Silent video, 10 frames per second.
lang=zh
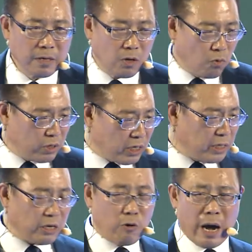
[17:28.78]
我其
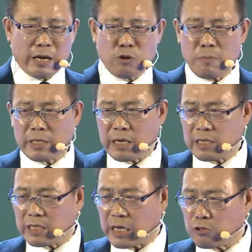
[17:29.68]
实我爱多美第一
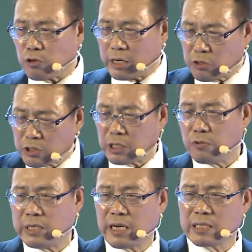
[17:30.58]
次接触，也就是因为
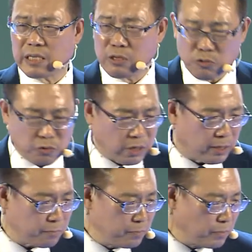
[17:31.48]
这样接触的
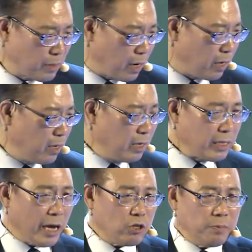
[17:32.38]
啊。那
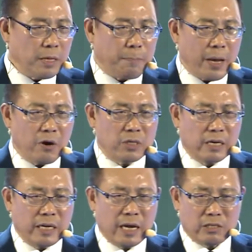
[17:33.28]
爱多美的背后的
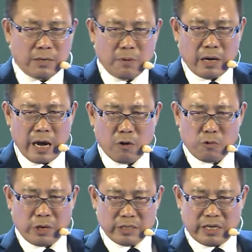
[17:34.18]
力量是什么？韩国
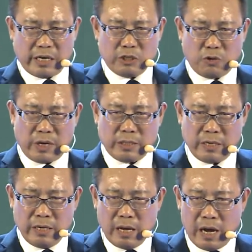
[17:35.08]
原子力研究院，
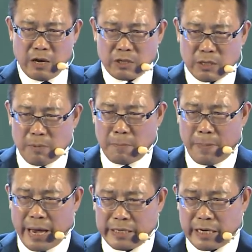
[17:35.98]
还有什么
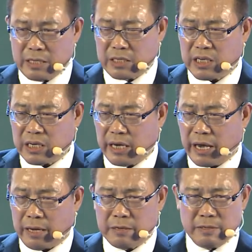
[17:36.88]
百年的企
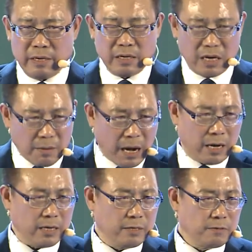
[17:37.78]
业科马。
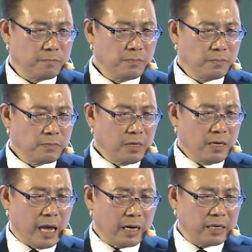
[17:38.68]

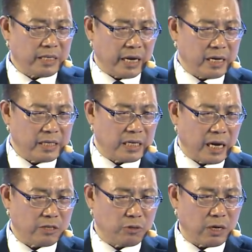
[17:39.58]
两个结合起
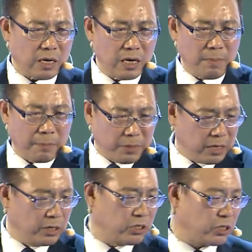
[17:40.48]
来就叫科马 B N
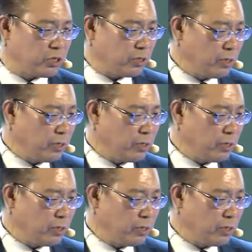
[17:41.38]
H，